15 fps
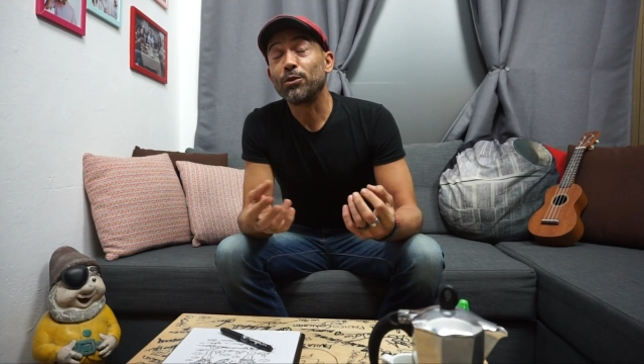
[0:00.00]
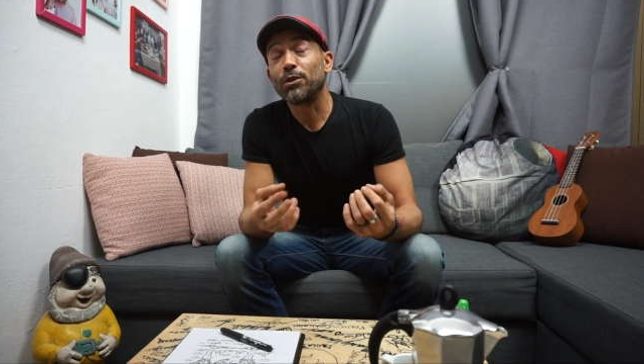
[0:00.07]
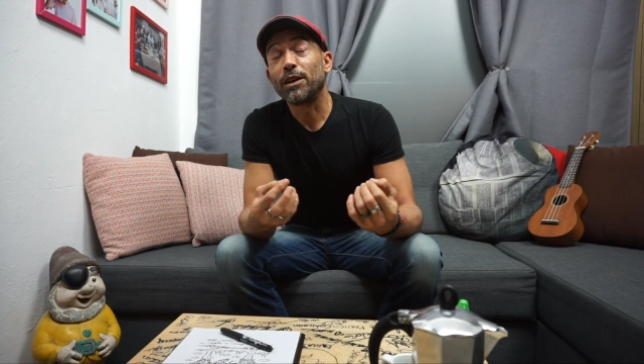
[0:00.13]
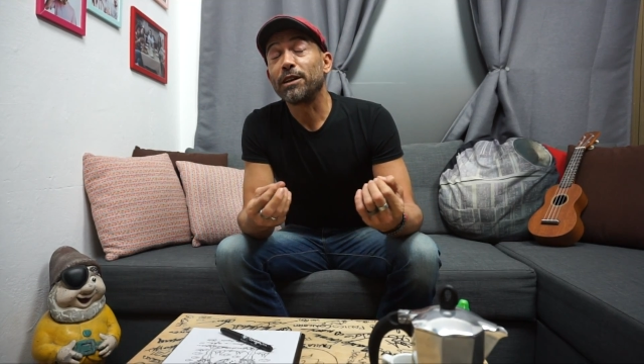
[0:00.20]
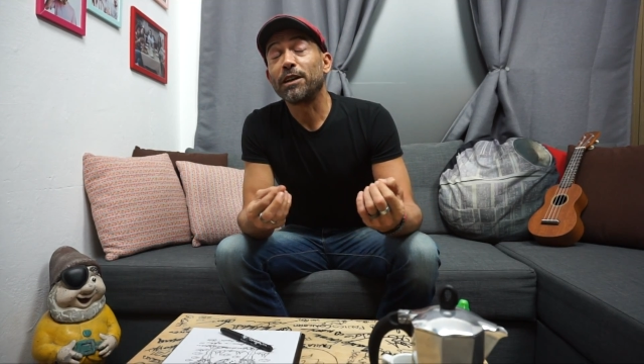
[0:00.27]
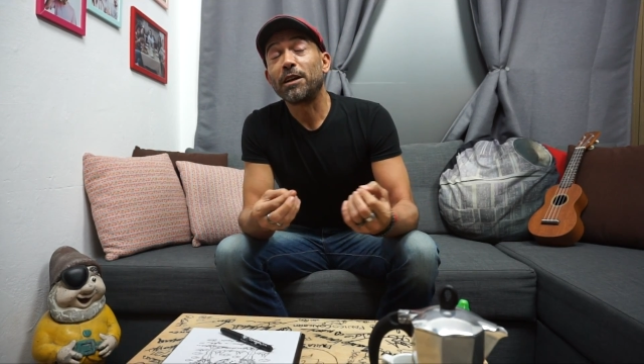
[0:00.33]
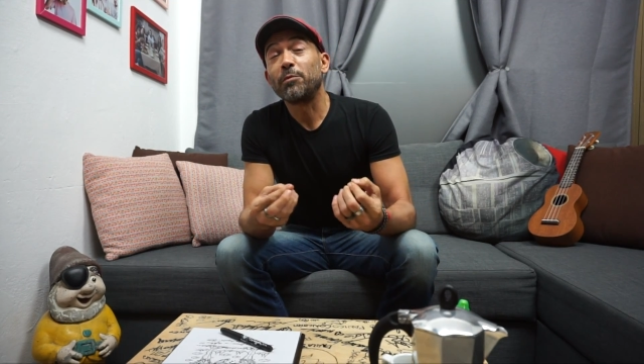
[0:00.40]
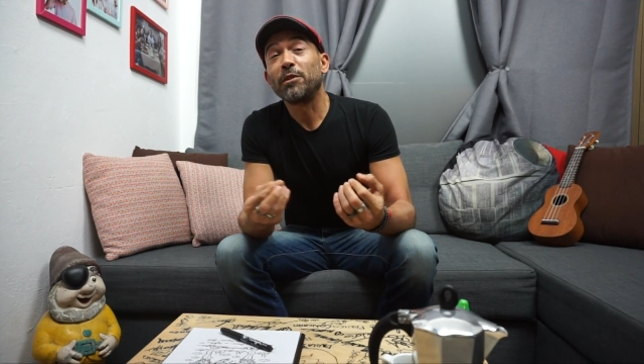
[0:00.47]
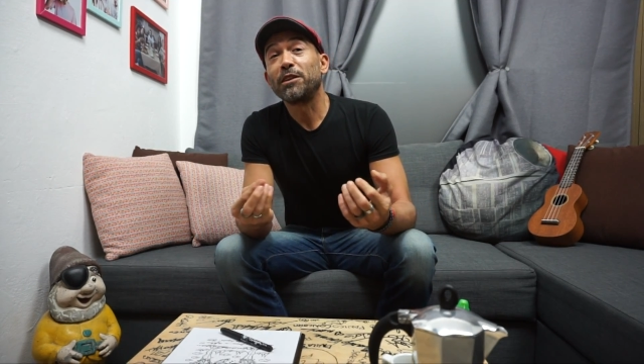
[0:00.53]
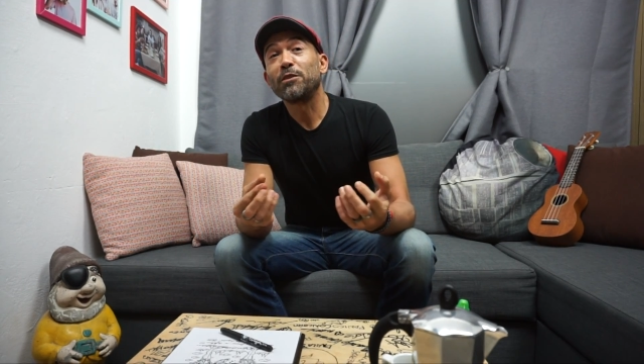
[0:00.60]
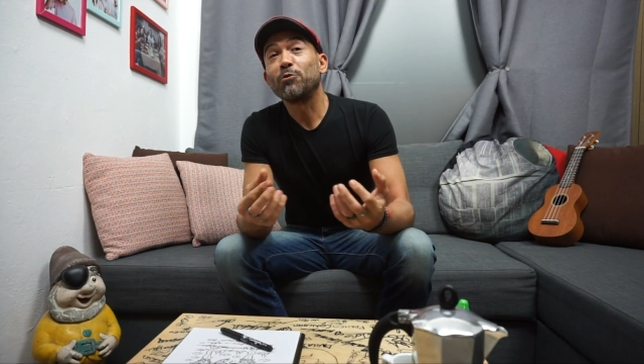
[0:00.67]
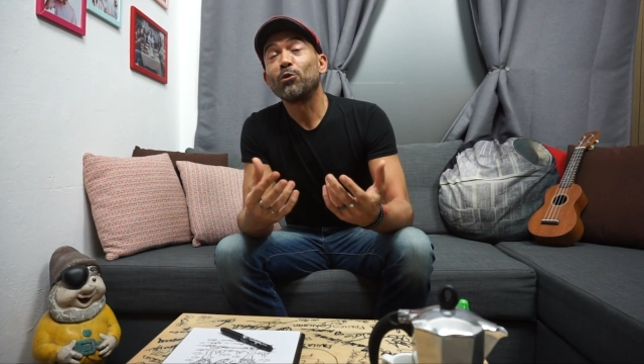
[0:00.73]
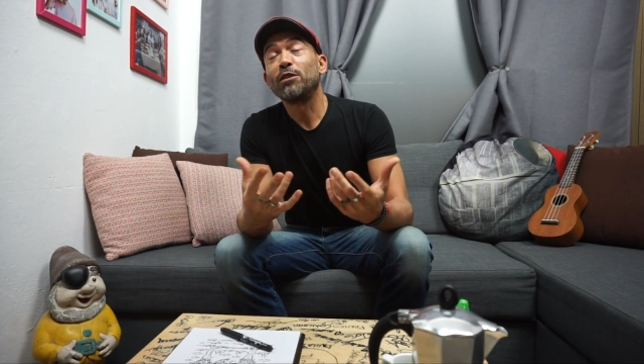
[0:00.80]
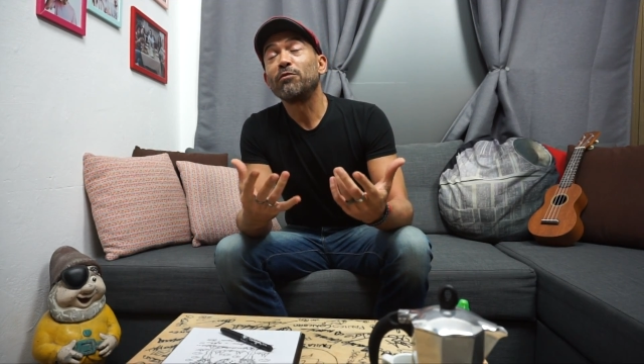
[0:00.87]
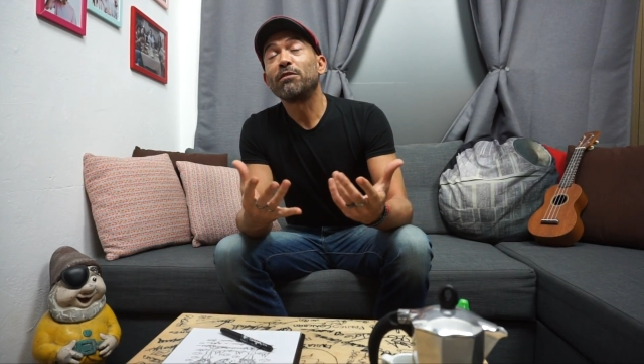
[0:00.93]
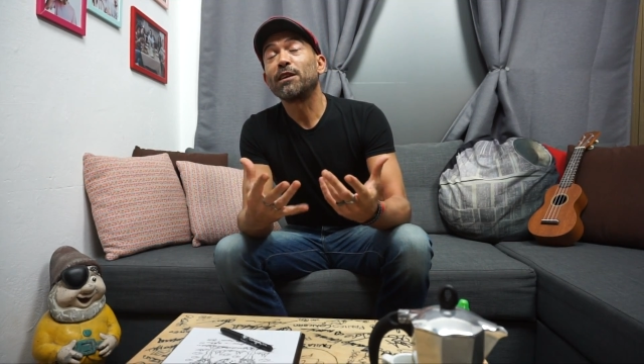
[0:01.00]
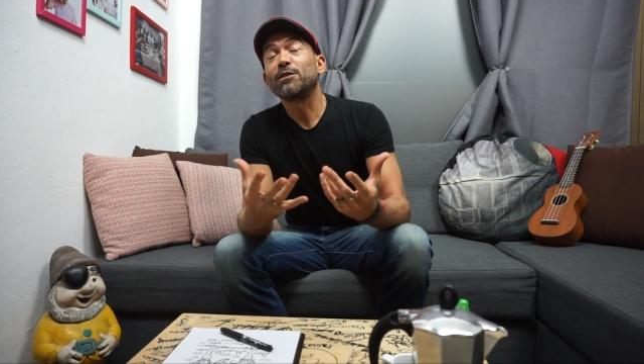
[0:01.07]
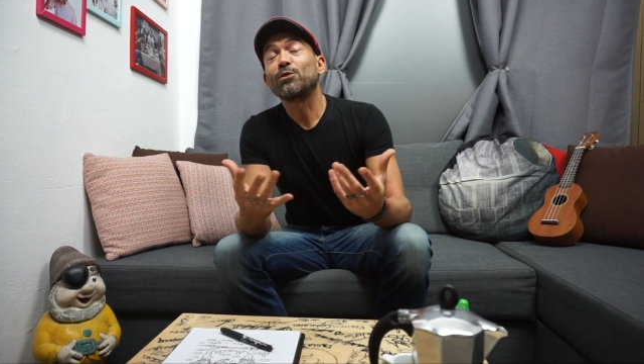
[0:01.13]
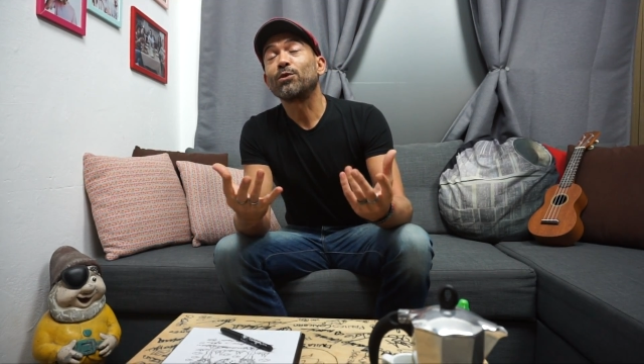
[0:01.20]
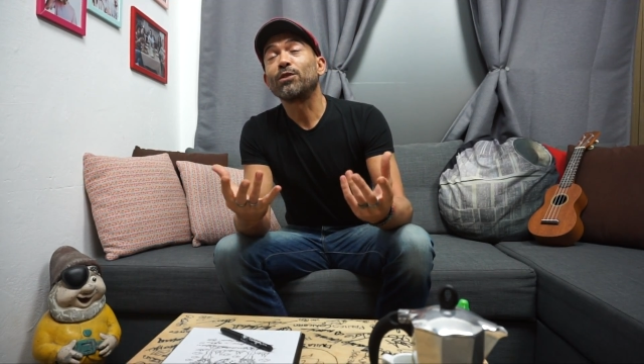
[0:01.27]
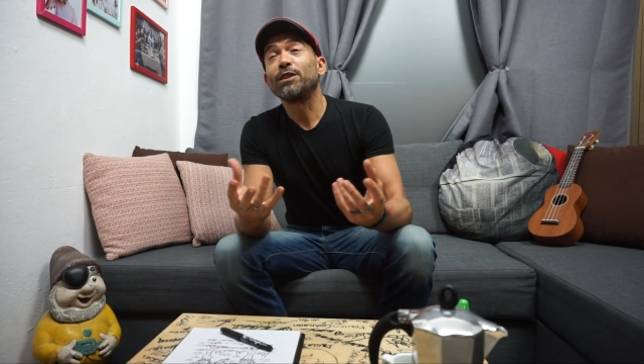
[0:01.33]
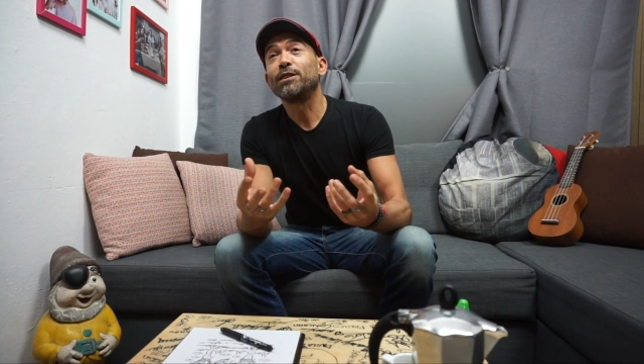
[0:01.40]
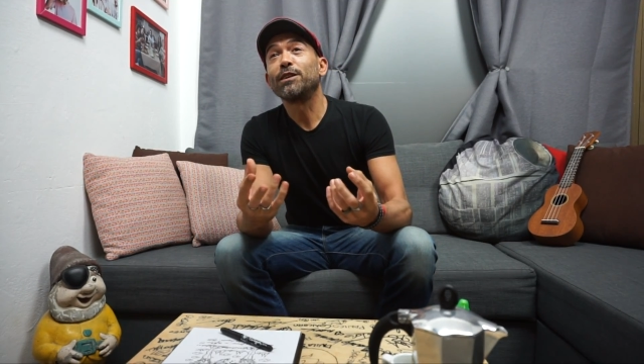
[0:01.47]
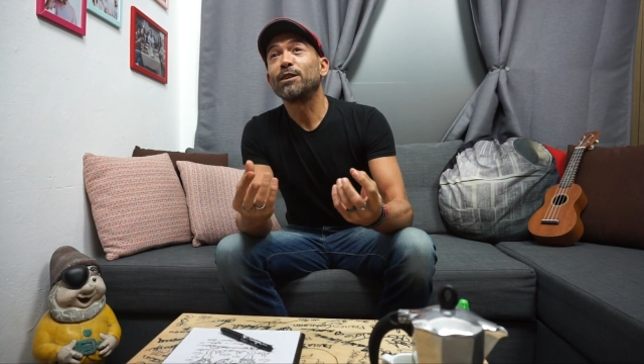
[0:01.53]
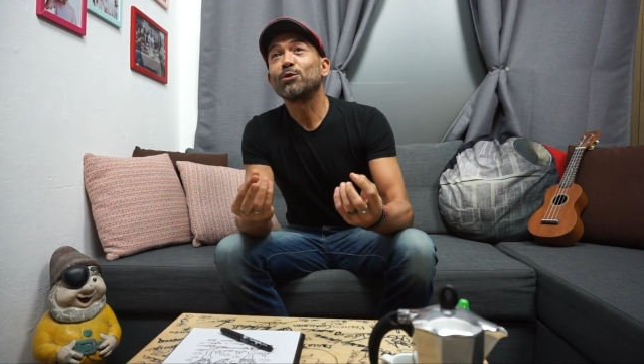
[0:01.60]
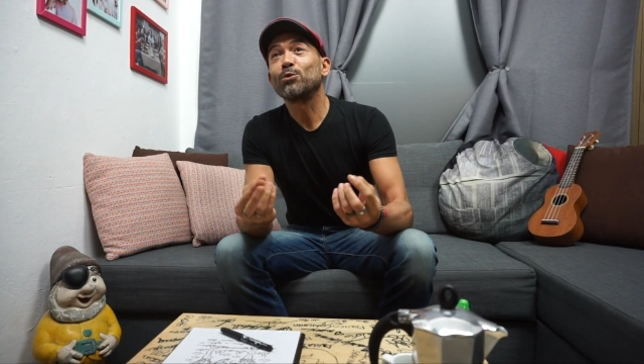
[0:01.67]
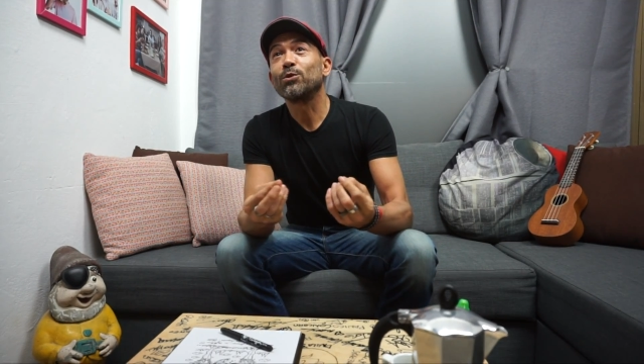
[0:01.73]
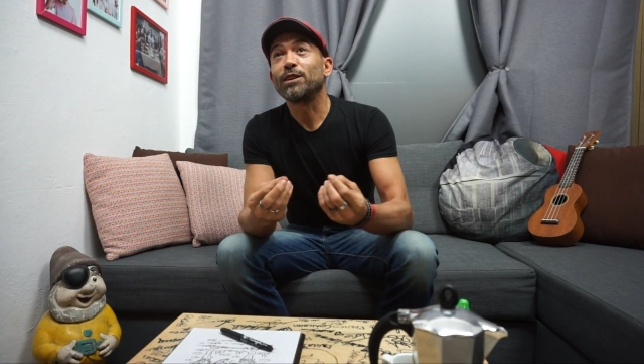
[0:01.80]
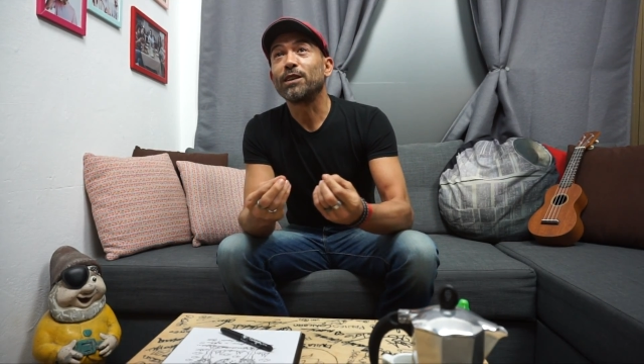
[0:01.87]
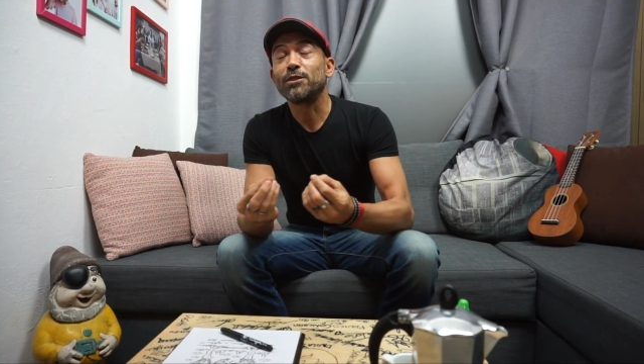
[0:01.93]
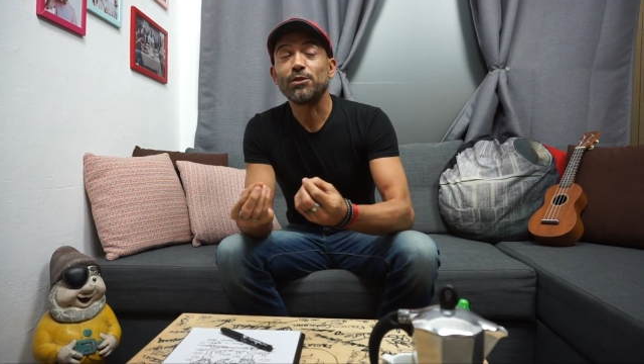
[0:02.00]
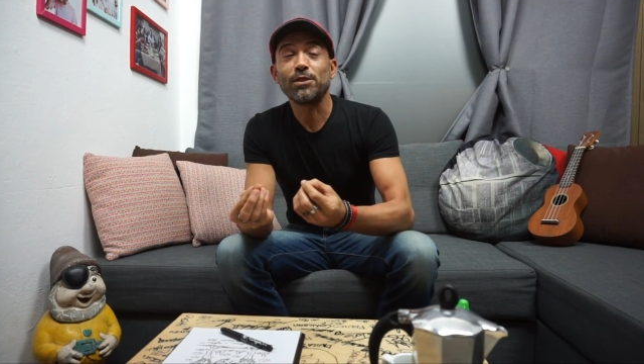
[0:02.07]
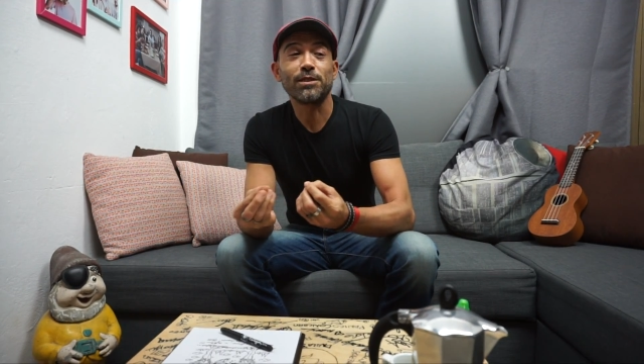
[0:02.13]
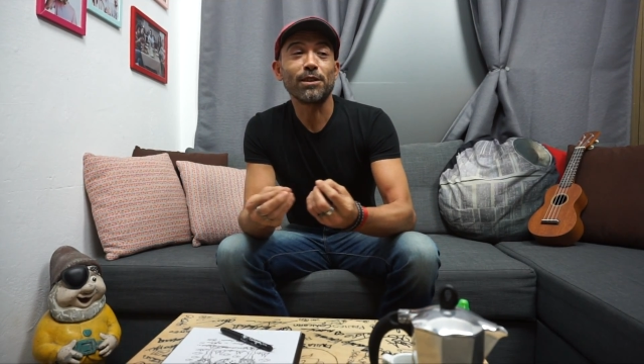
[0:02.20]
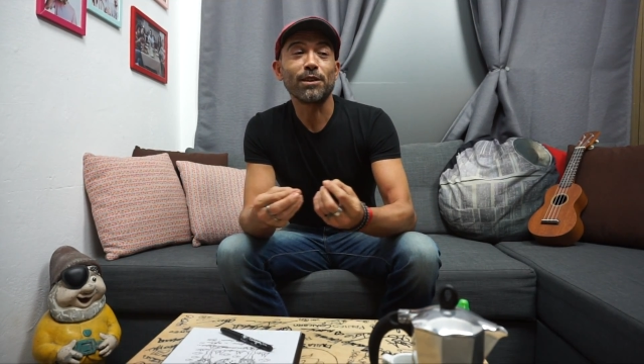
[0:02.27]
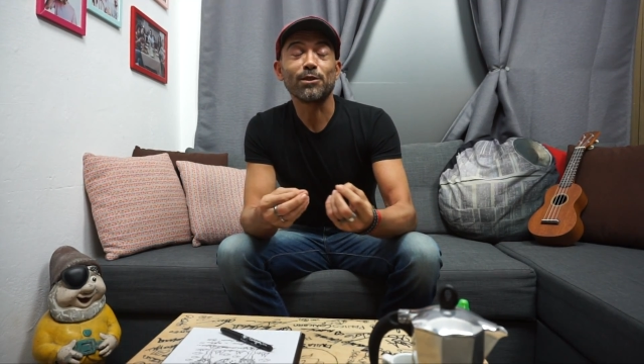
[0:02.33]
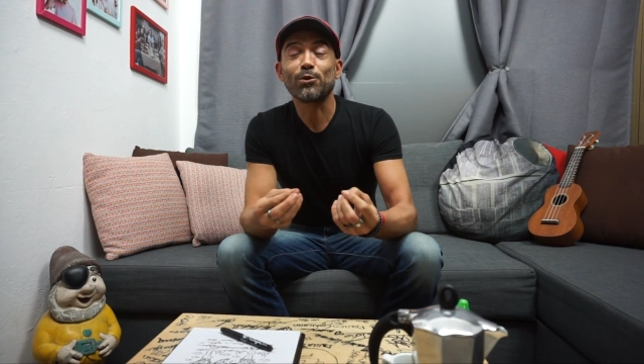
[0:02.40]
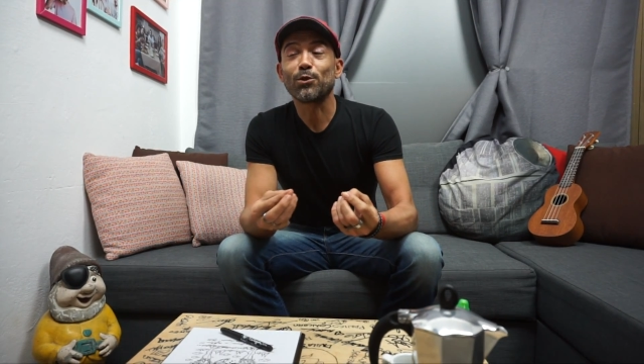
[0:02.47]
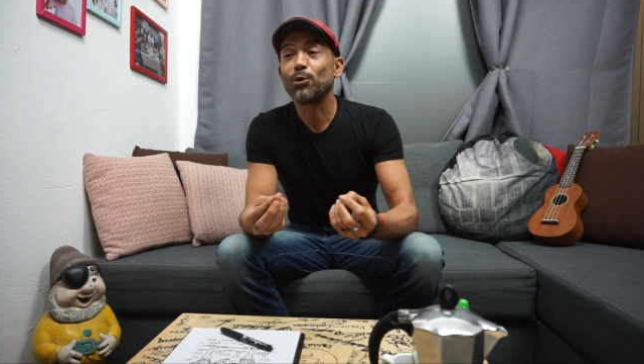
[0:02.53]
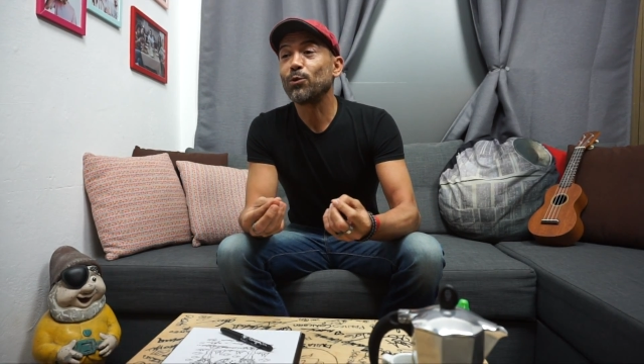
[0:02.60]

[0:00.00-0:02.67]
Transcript: che chiaramente vuole far sorridere sulle registe che sono